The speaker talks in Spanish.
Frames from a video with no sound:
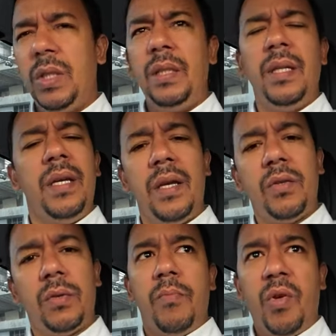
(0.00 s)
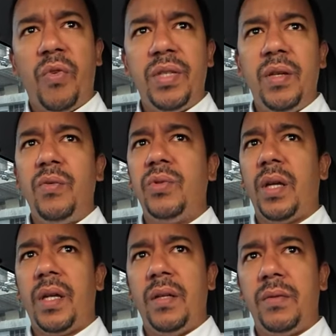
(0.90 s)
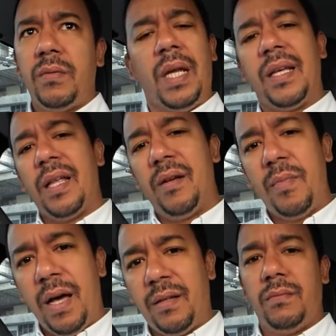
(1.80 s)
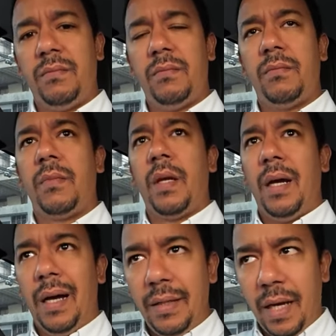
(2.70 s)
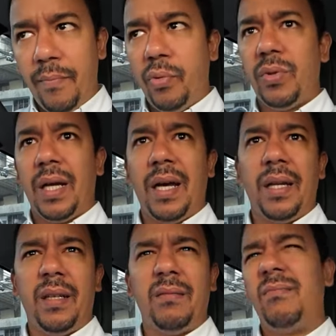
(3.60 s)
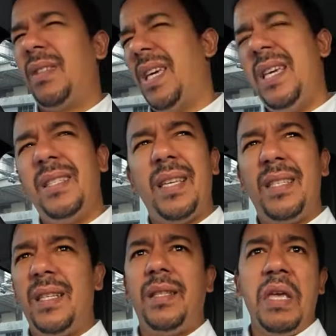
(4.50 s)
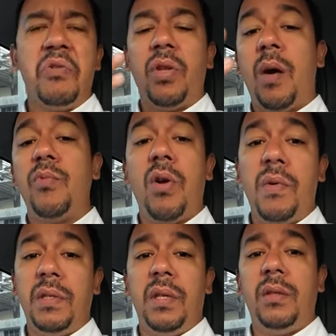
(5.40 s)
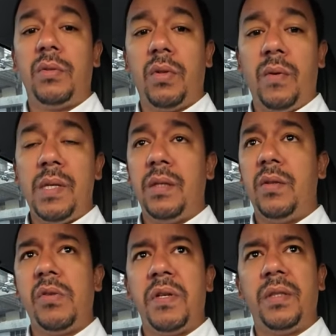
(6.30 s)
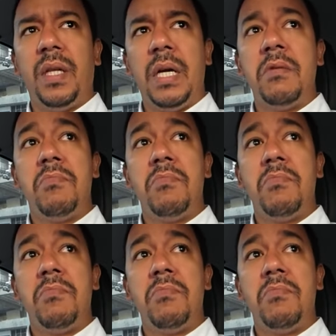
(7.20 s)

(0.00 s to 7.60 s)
16 años, me ofrecieron un terreno cerca del mar allá en Punta Cana, 15, 17 años, estaba muy jovencito todavía, en la universidad.